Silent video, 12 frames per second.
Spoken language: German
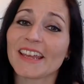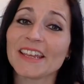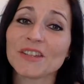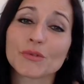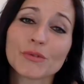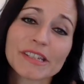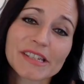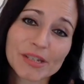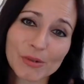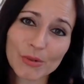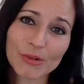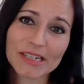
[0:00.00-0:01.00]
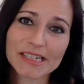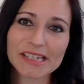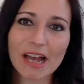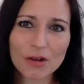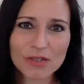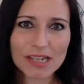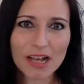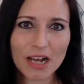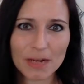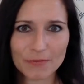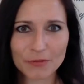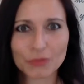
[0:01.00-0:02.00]
Intuition ist
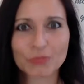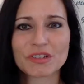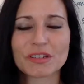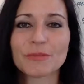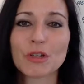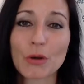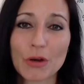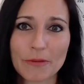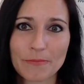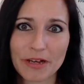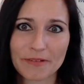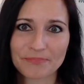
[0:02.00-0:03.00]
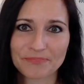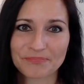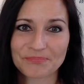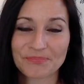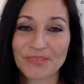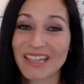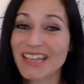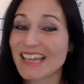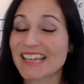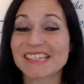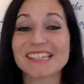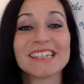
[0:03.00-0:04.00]
außerhalb von unserem Körper.
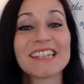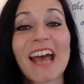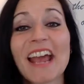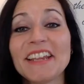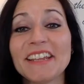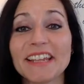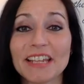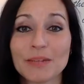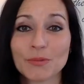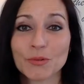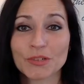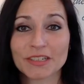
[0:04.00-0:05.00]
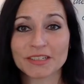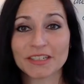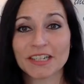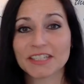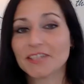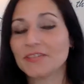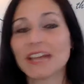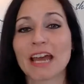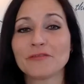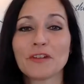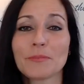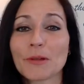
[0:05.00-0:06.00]
Es sind Eingebungen, die wir
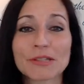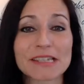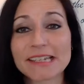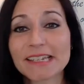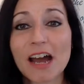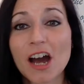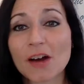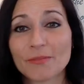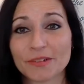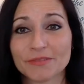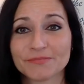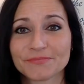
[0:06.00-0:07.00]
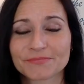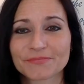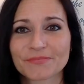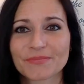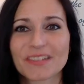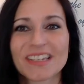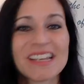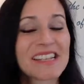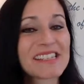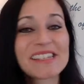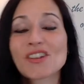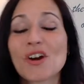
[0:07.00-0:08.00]
einfach plötzlich haben.
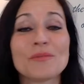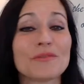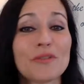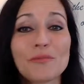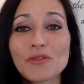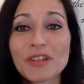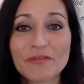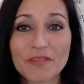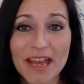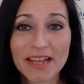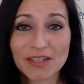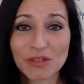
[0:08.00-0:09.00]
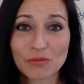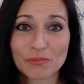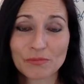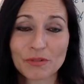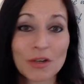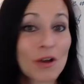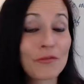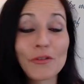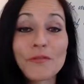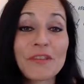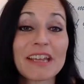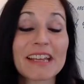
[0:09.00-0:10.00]
Sie kommen vom Universum,
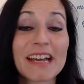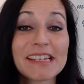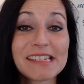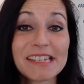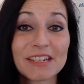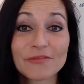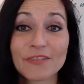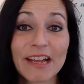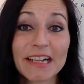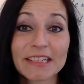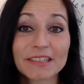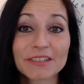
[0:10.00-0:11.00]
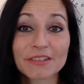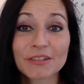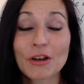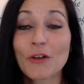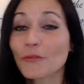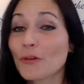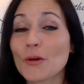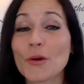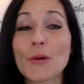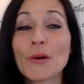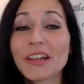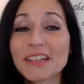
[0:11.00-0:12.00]
von der geistigen Welt, vom
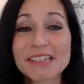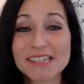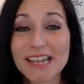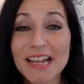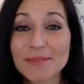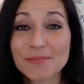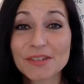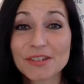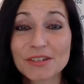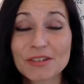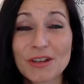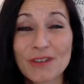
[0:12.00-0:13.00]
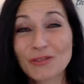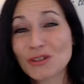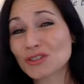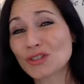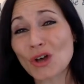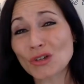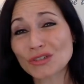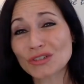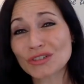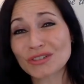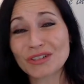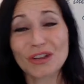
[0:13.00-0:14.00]
höheren Selbst, von
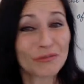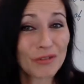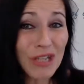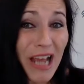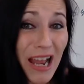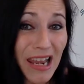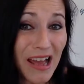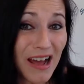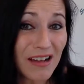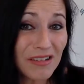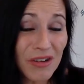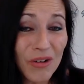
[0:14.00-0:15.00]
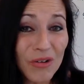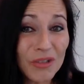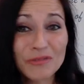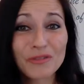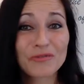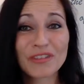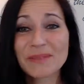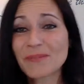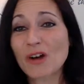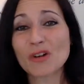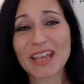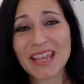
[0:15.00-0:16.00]
Gott, von Allah oder von wem
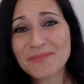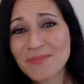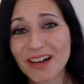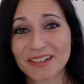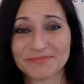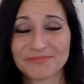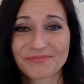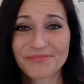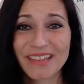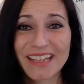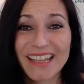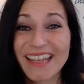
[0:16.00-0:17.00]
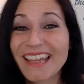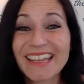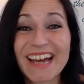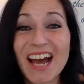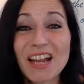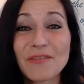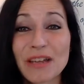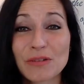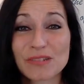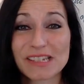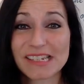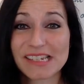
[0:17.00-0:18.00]
auch immer. Egal wer
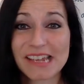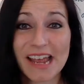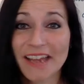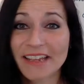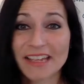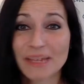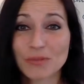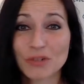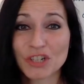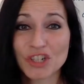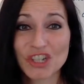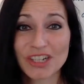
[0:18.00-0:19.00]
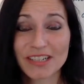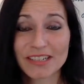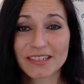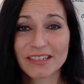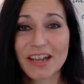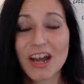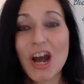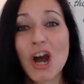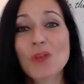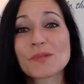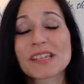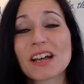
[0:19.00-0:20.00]
uns diese Eingebungen schickt,
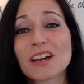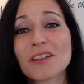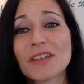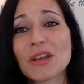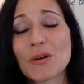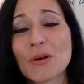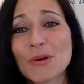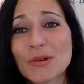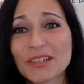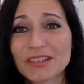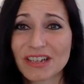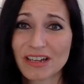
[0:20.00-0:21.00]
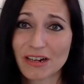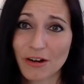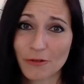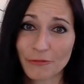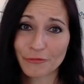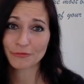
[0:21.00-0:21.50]
Hauptsache wir hören darauf.